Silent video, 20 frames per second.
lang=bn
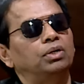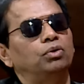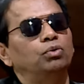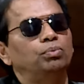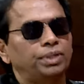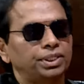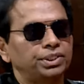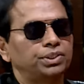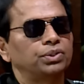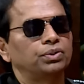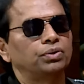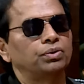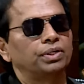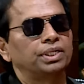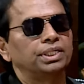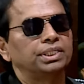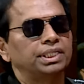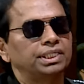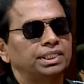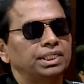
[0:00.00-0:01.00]
উপার্জন
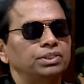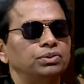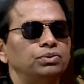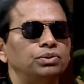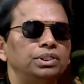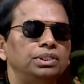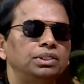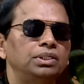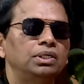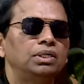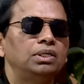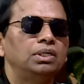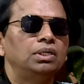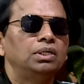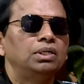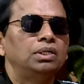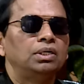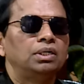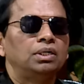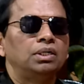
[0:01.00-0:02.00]
করে সেটা যদি
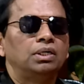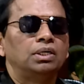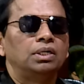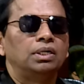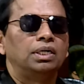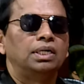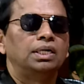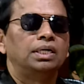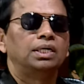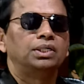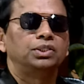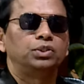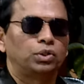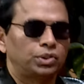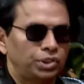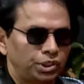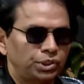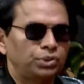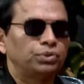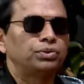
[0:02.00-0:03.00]

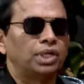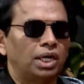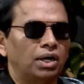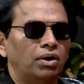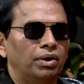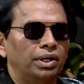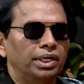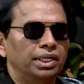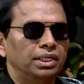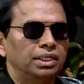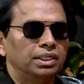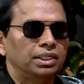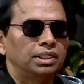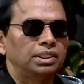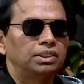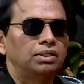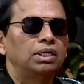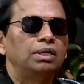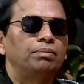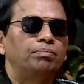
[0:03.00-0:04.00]
যথেষ্ট না হয়
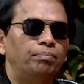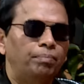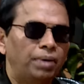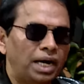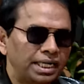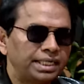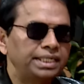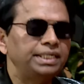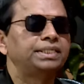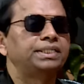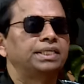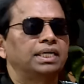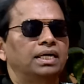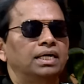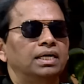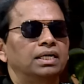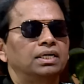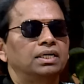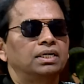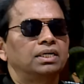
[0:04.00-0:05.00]
তাহলে বাকিটা
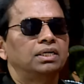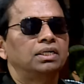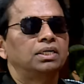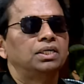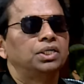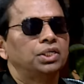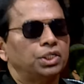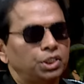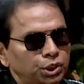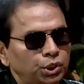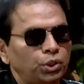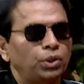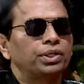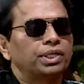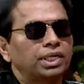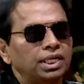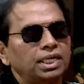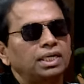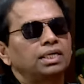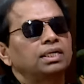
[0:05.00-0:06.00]

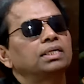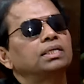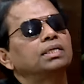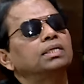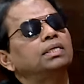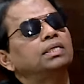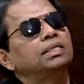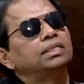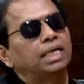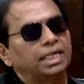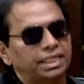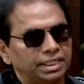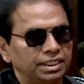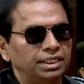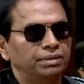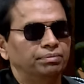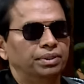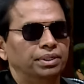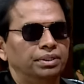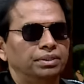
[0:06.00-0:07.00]
সরকার তাকে
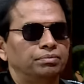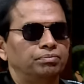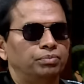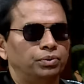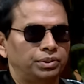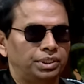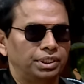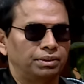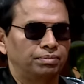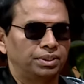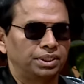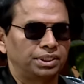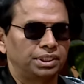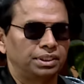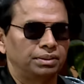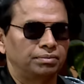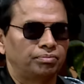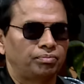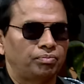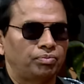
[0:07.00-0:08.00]
দেবে প্রত্যেক মাসে
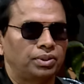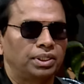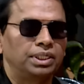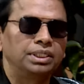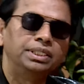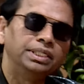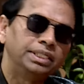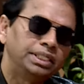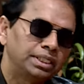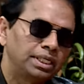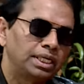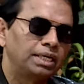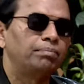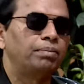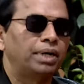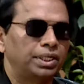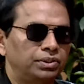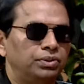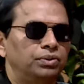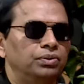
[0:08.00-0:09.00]
দিতে তারা
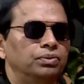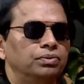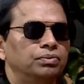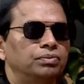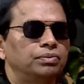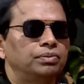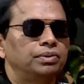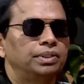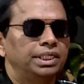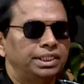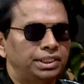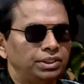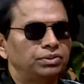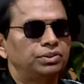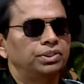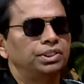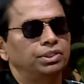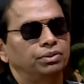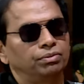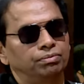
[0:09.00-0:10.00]
বাধ্য এটি
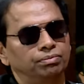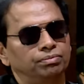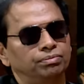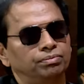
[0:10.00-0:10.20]
হচ্ছে নিয়ম